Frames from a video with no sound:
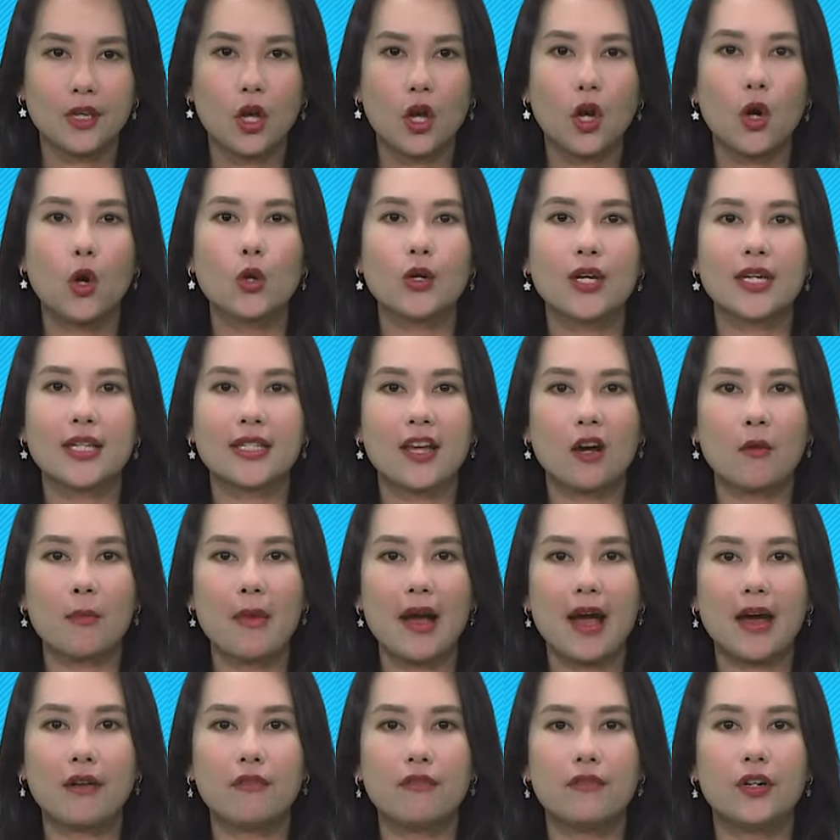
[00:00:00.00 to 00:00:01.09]
Hội nghị giao
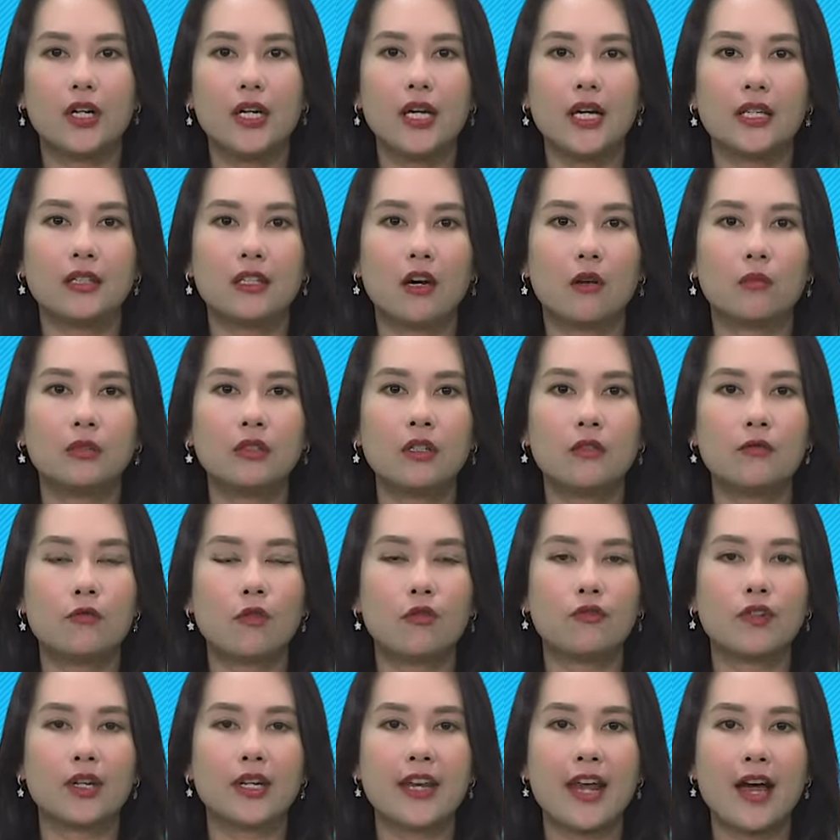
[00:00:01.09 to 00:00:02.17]
ban với hệ thống thương vụ
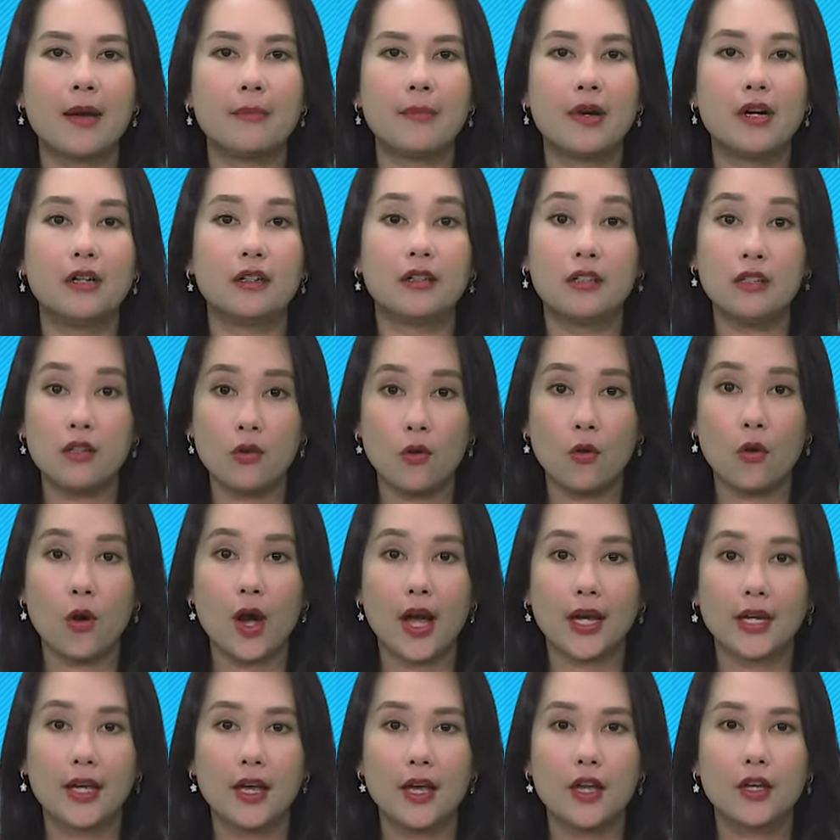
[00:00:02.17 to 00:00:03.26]
Việt Nam ở nước ngoài
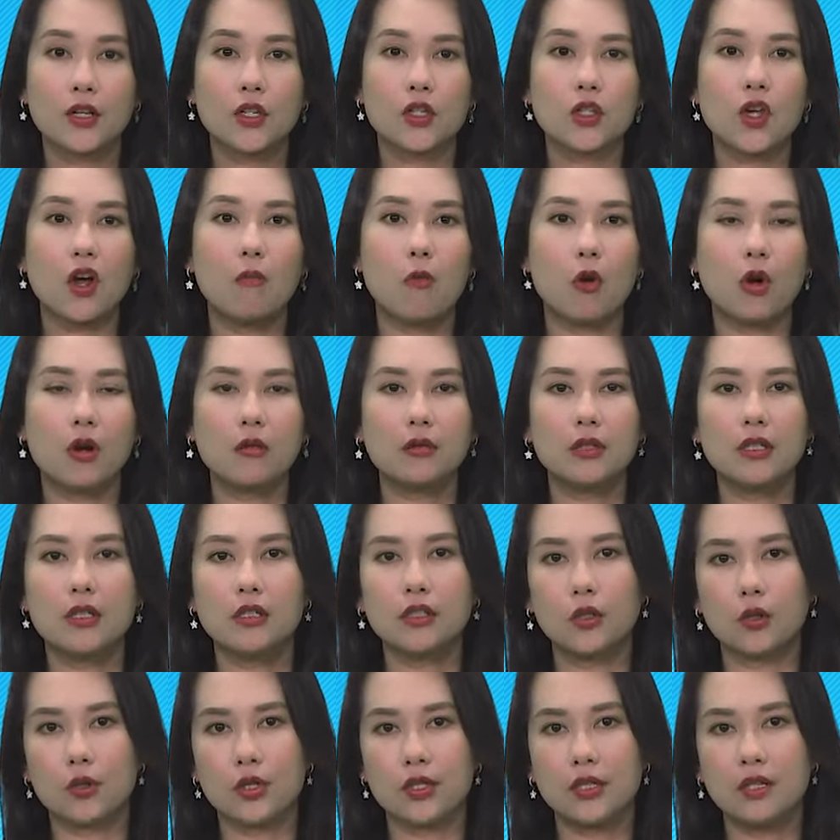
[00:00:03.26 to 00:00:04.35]
do Bộ Công Thương
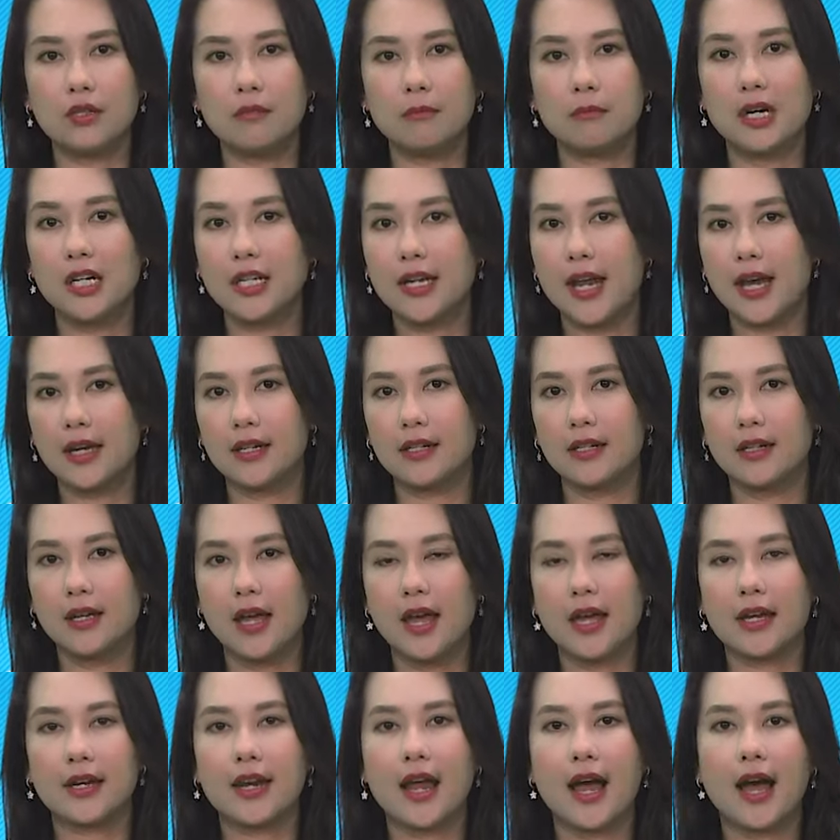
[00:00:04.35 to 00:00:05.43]
tổ chức mới đây –
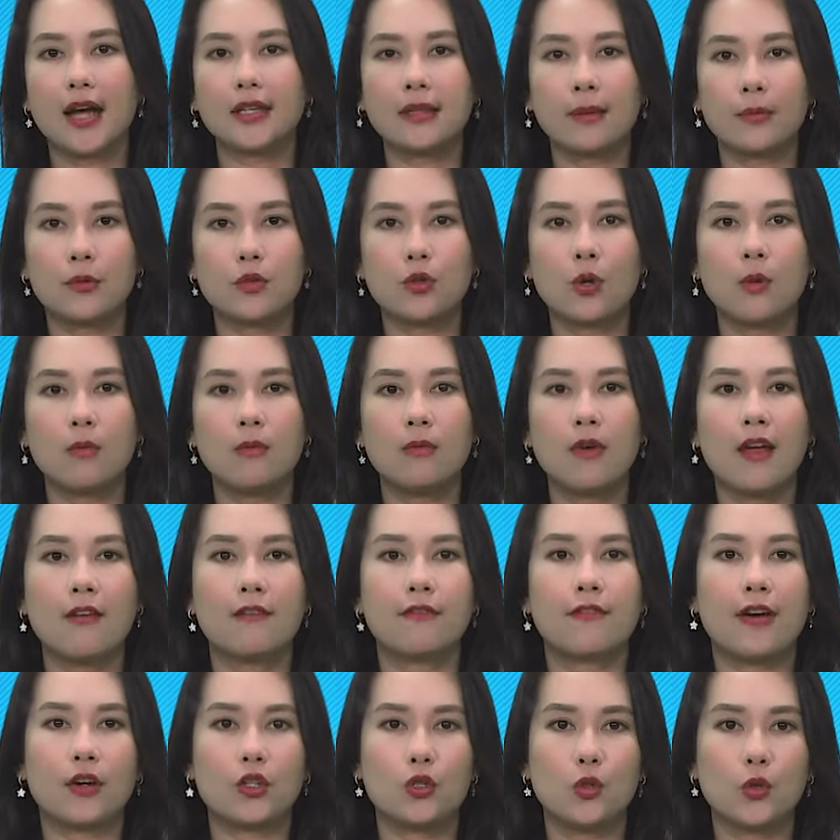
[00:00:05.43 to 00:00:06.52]
đã tập trung
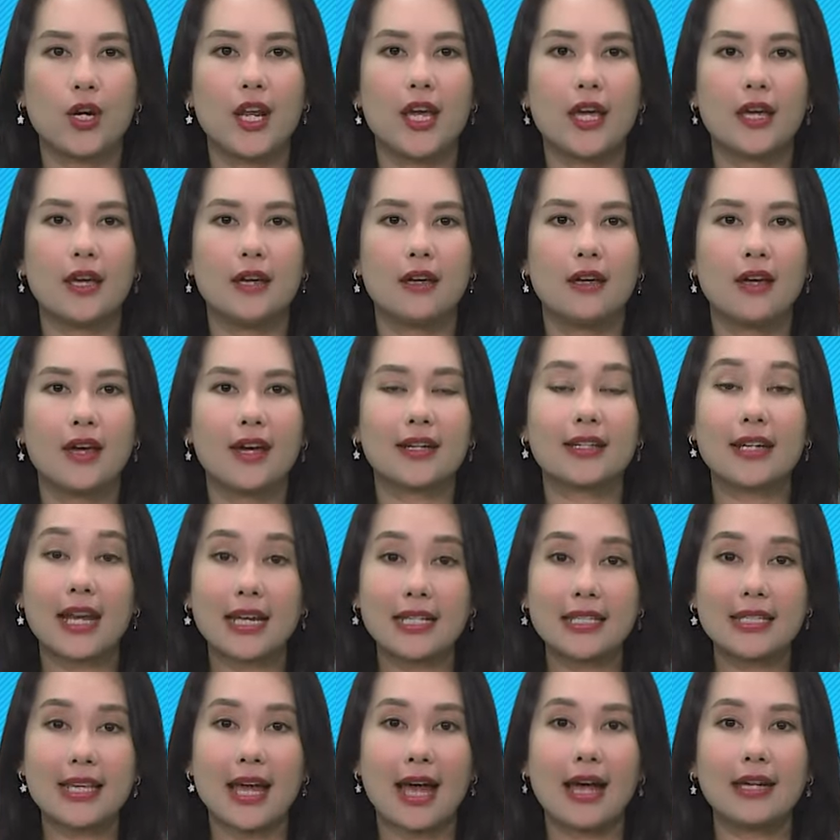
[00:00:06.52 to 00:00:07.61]
vào chủ đề đánh
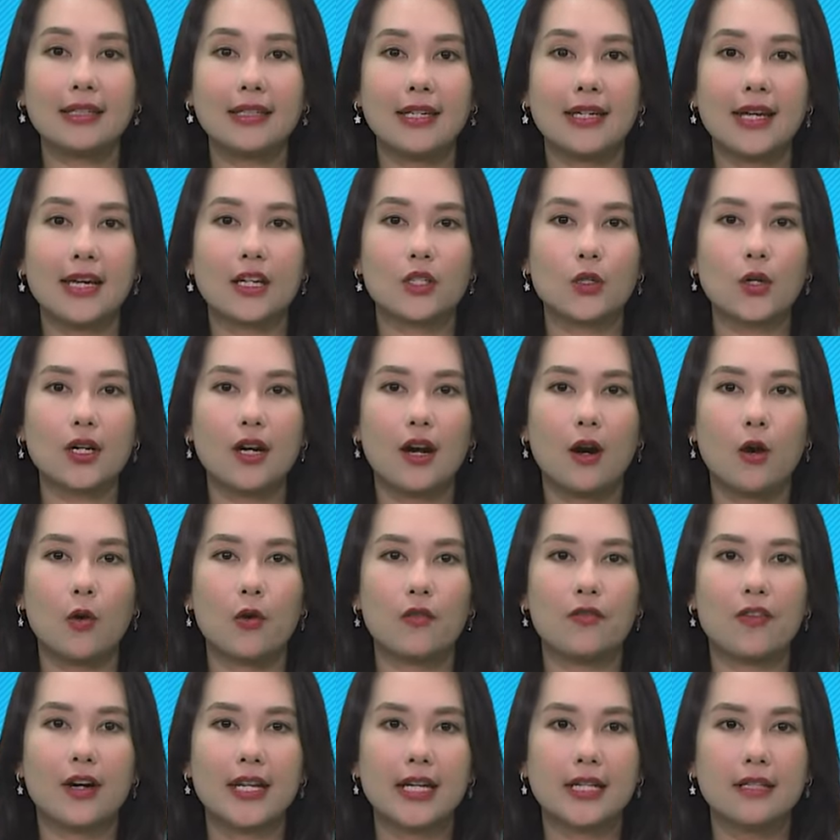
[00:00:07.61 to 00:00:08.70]
giá tình hình xuất khẩu
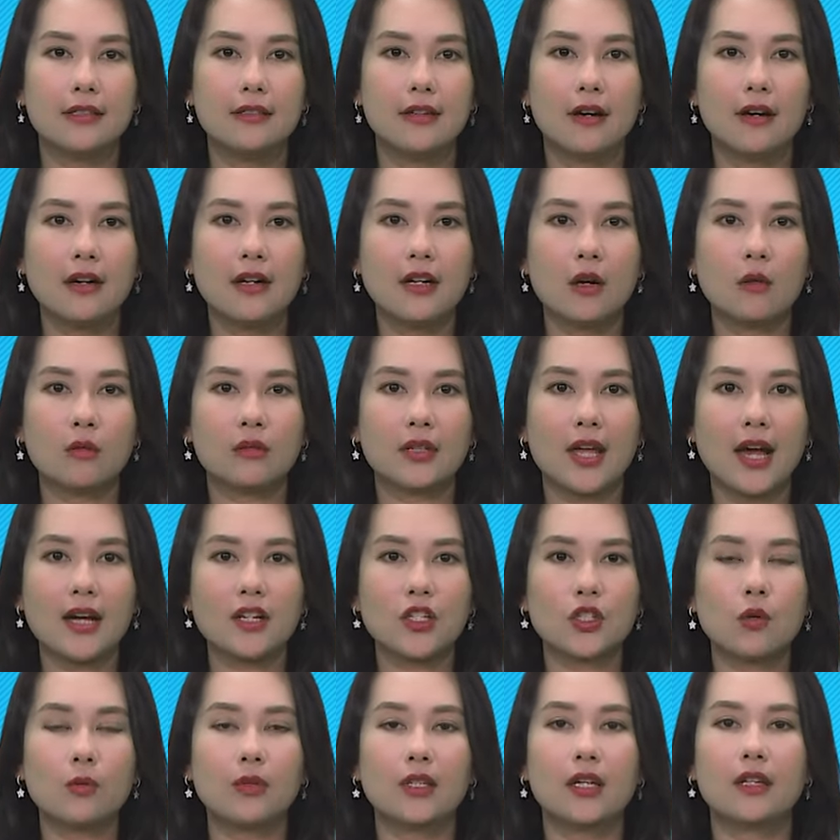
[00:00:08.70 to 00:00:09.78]
và định hướng công tác
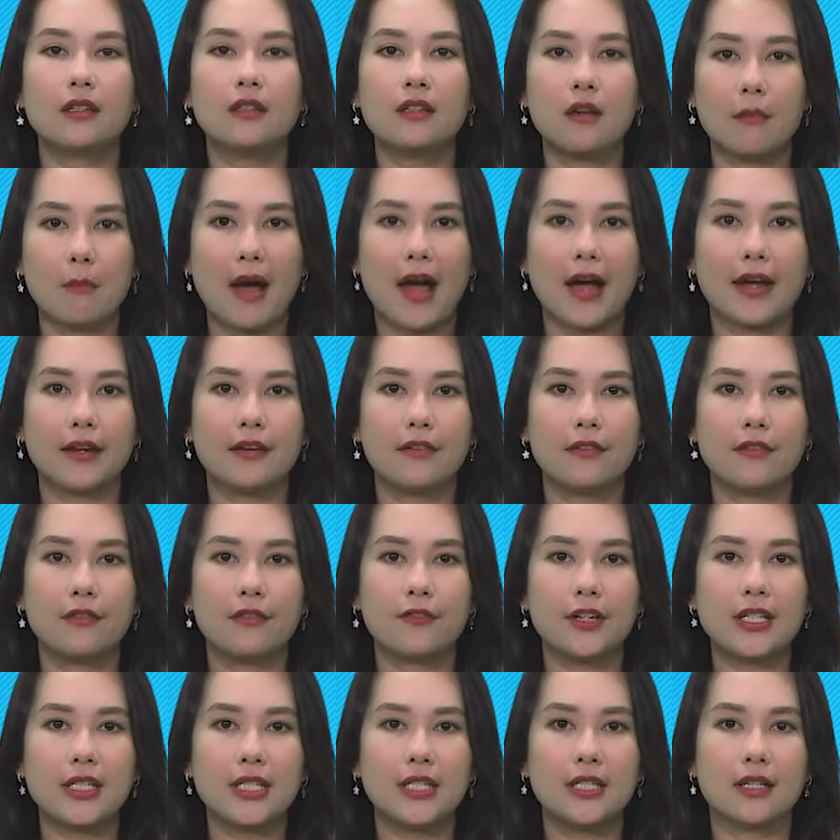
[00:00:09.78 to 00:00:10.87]
xúc tiến thương mại,
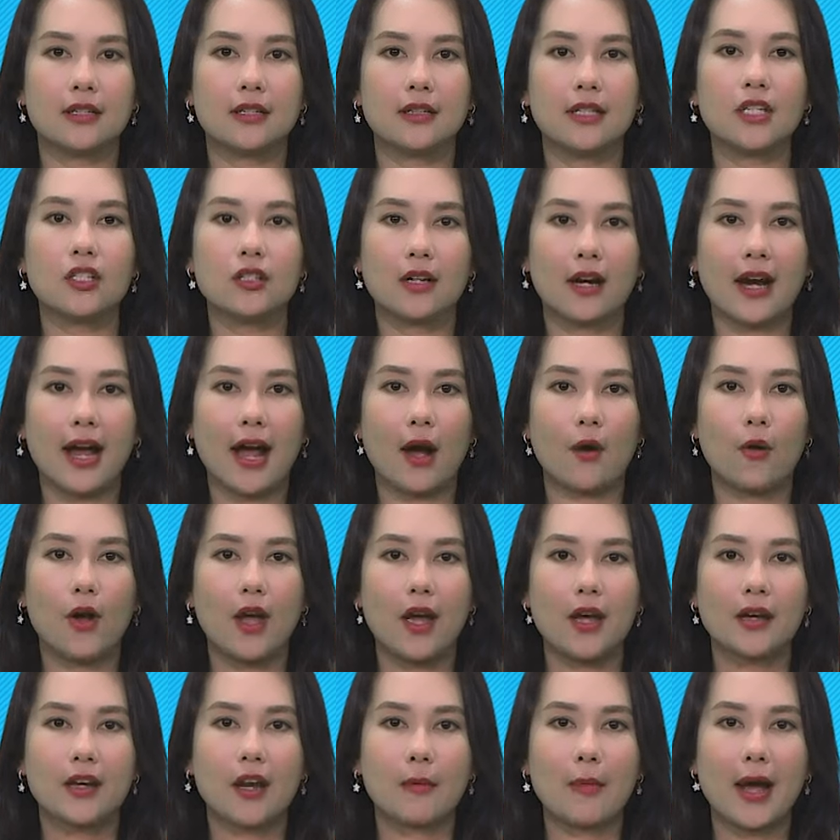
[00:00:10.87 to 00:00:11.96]
phát triển thị trường gạo
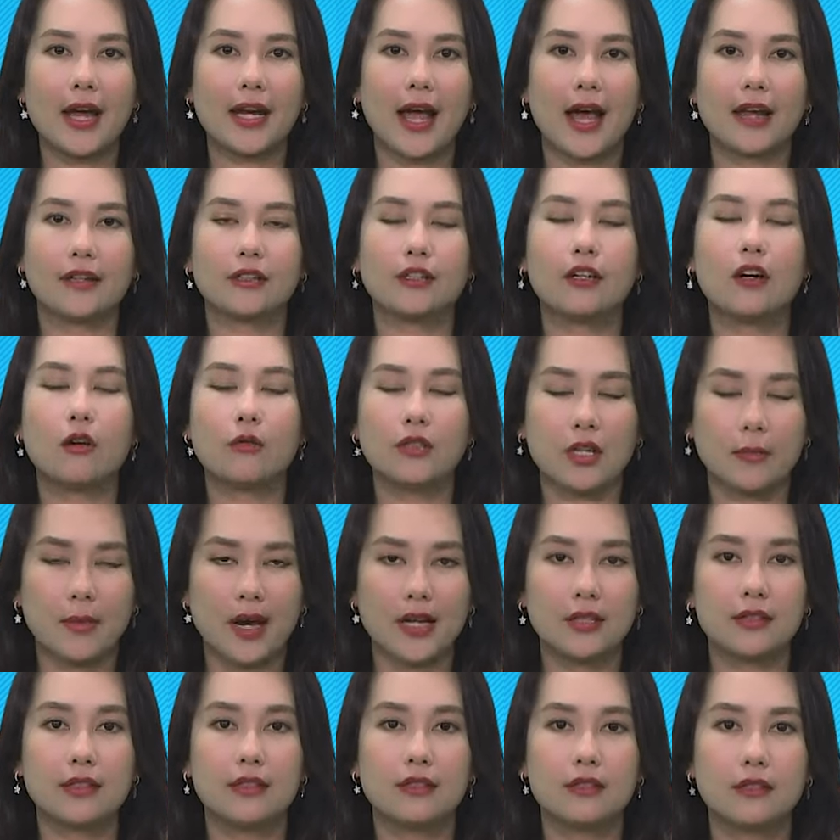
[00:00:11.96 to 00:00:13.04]
năm
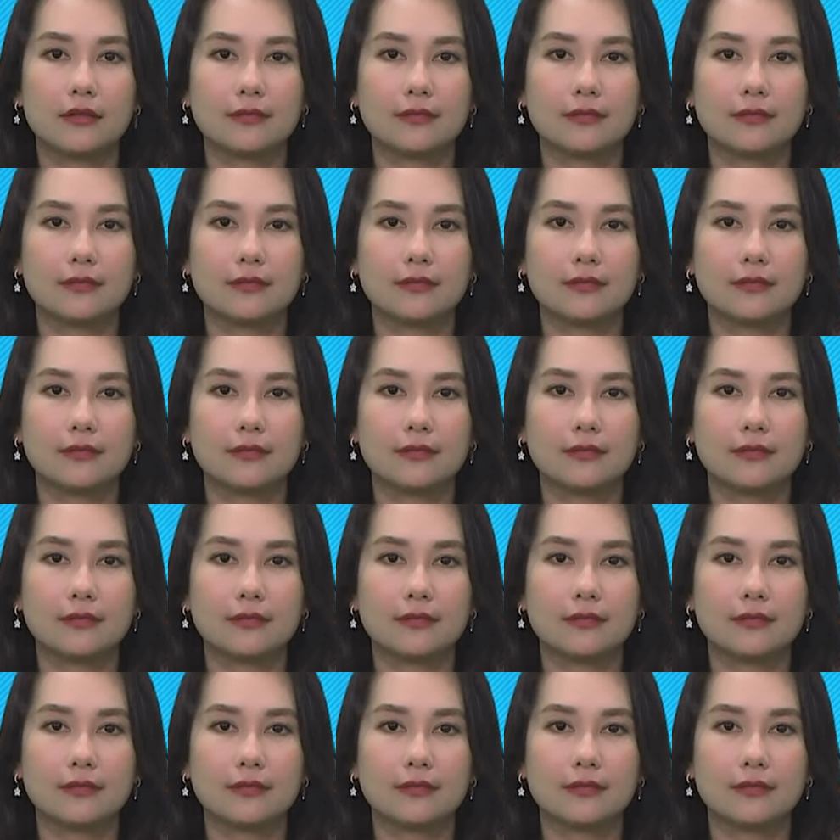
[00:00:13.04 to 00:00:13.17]
2024.